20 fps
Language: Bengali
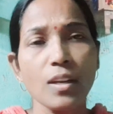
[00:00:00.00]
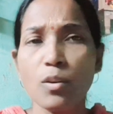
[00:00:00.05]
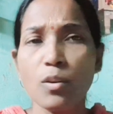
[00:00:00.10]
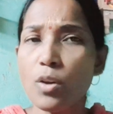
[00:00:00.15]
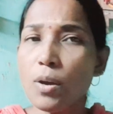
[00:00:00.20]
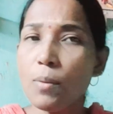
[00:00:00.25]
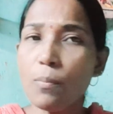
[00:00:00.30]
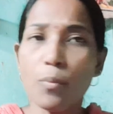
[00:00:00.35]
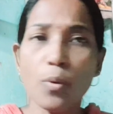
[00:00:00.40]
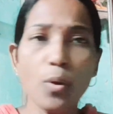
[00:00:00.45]

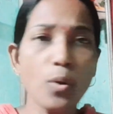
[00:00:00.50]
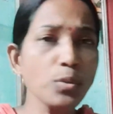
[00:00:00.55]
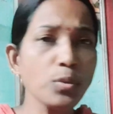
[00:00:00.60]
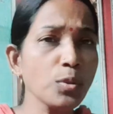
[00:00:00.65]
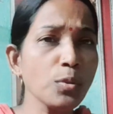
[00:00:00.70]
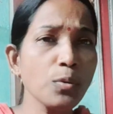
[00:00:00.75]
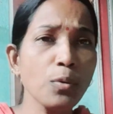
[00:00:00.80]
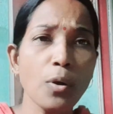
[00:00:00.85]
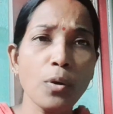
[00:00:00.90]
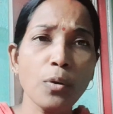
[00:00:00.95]
ওই মৌ
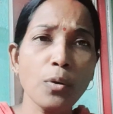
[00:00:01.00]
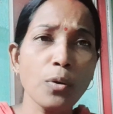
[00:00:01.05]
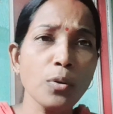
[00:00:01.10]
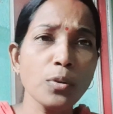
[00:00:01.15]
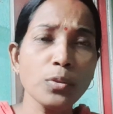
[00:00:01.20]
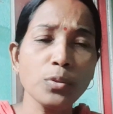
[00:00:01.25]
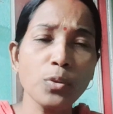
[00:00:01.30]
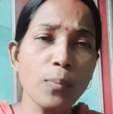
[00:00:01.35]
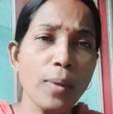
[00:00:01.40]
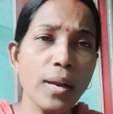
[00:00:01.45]
তো কখনো
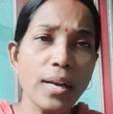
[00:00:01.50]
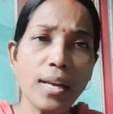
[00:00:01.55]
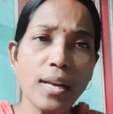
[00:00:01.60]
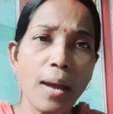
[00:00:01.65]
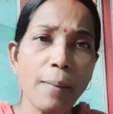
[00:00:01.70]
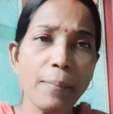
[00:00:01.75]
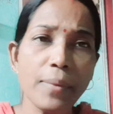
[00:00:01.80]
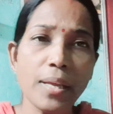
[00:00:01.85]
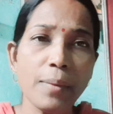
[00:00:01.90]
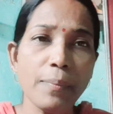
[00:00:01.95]
তোমার
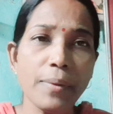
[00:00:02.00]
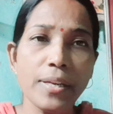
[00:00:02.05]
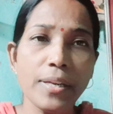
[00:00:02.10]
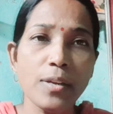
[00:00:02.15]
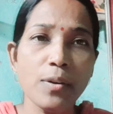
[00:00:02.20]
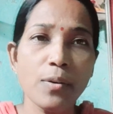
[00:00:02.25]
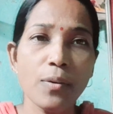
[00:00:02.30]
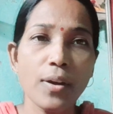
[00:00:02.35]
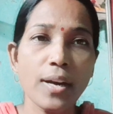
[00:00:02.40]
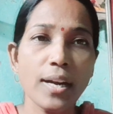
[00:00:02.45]
নাম নিয়ে
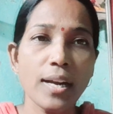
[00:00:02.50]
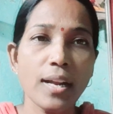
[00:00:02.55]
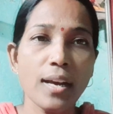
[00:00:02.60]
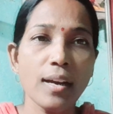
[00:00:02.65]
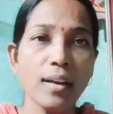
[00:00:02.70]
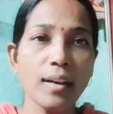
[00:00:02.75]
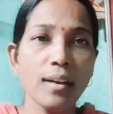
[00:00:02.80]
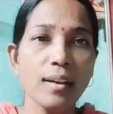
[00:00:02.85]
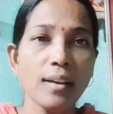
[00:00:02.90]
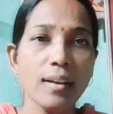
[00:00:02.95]
ভিডিও করে না
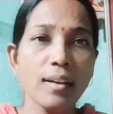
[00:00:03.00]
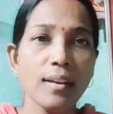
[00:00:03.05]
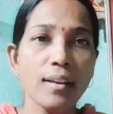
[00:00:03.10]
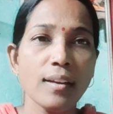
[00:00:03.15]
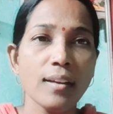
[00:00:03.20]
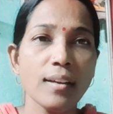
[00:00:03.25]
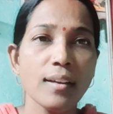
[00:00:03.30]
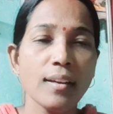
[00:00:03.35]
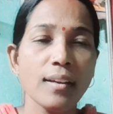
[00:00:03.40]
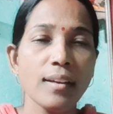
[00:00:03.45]

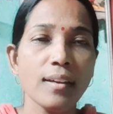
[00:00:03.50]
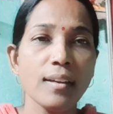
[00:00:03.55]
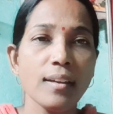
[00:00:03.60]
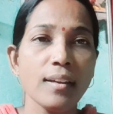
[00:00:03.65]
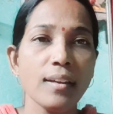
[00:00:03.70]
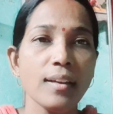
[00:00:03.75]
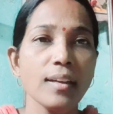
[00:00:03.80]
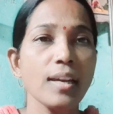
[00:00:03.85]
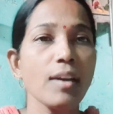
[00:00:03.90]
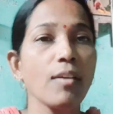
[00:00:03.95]

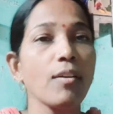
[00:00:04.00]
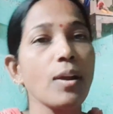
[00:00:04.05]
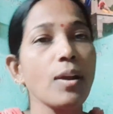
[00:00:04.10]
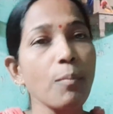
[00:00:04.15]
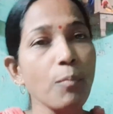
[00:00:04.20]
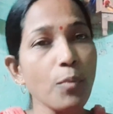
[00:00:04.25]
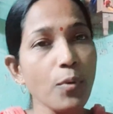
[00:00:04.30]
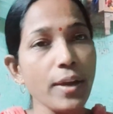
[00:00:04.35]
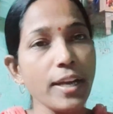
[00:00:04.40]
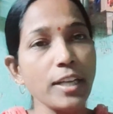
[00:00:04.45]
কেননা
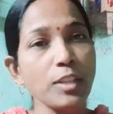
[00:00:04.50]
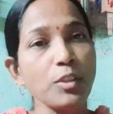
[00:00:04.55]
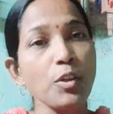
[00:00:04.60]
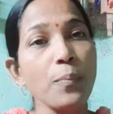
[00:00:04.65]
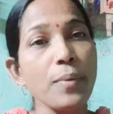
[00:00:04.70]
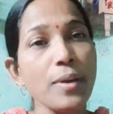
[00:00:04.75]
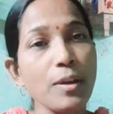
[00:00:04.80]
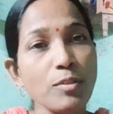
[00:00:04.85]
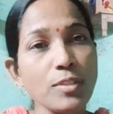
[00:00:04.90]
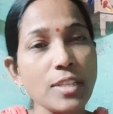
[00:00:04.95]
মোয়ের তো
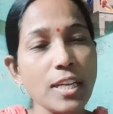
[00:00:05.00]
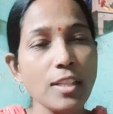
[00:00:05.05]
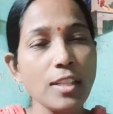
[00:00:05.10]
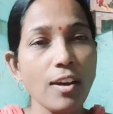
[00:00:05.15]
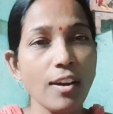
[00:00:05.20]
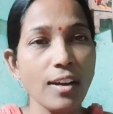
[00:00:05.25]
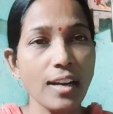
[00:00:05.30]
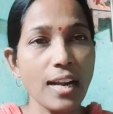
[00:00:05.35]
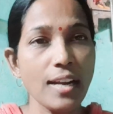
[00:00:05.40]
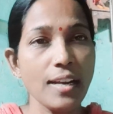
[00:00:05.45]
ভিউজের
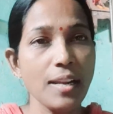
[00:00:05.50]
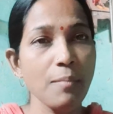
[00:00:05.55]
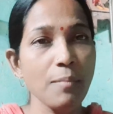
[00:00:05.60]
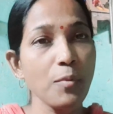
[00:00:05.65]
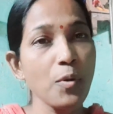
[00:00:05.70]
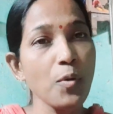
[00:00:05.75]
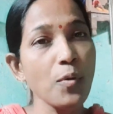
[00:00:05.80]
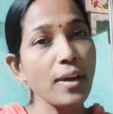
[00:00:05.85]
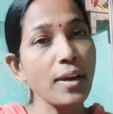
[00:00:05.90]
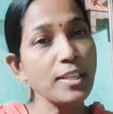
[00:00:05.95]
দরকার নেই
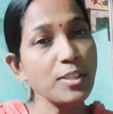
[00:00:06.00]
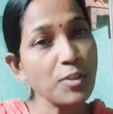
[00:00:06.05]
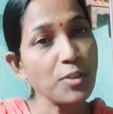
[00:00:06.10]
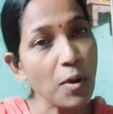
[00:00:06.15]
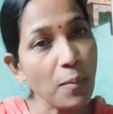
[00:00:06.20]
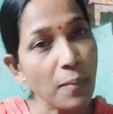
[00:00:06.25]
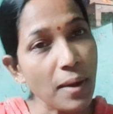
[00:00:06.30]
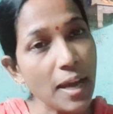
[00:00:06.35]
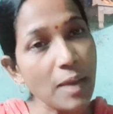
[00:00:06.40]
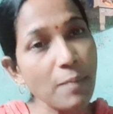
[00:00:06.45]
মৌকে
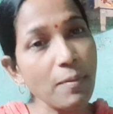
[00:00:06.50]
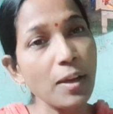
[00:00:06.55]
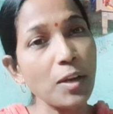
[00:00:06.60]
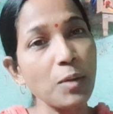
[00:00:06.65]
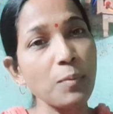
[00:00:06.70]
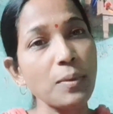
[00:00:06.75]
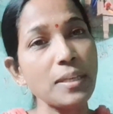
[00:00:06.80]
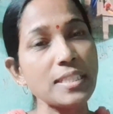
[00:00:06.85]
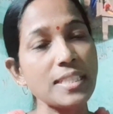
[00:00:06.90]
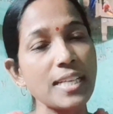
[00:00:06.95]
সবাই
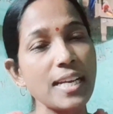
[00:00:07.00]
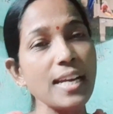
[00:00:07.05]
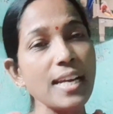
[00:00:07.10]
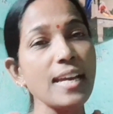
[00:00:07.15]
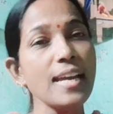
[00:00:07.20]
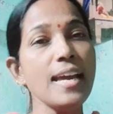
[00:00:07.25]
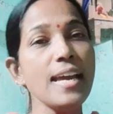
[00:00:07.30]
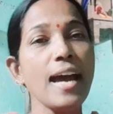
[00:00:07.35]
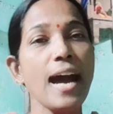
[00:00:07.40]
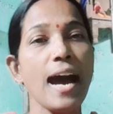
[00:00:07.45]
ভালোবাসে
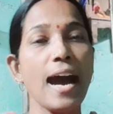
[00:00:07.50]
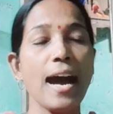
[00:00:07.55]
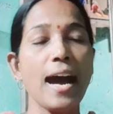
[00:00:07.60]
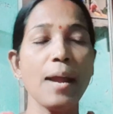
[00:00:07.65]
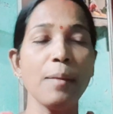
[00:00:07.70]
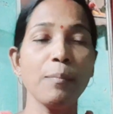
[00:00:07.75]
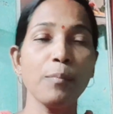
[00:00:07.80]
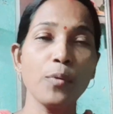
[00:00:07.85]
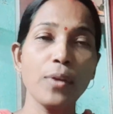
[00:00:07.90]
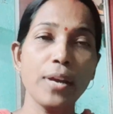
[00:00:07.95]
আর
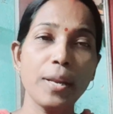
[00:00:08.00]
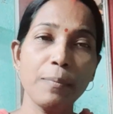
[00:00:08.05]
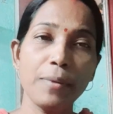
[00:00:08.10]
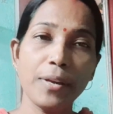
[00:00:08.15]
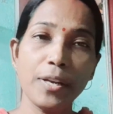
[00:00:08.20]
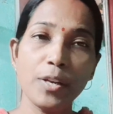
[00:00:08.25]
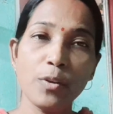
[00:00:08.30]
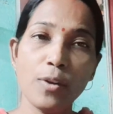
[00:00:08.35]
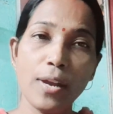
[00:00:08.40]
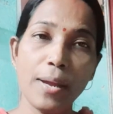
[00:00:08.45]
মোয়ের
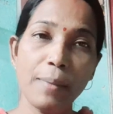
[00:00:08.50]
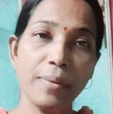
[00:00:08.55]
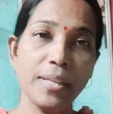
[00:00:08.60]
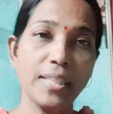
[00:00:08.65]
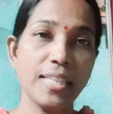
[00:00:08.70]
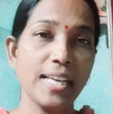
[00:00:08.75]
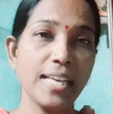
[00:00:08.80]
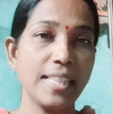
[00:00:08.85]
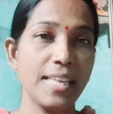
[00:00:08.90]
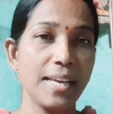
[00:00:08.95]
ভিডিও
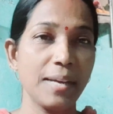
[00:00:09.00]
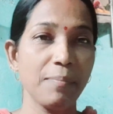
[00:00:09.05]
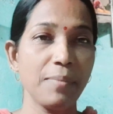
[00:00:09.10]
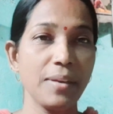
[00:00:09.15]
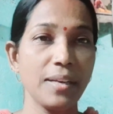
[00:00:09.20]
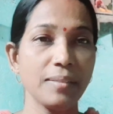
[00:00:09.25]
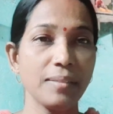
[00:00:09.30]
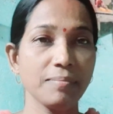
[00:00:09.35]
এমনিতেই দেখবে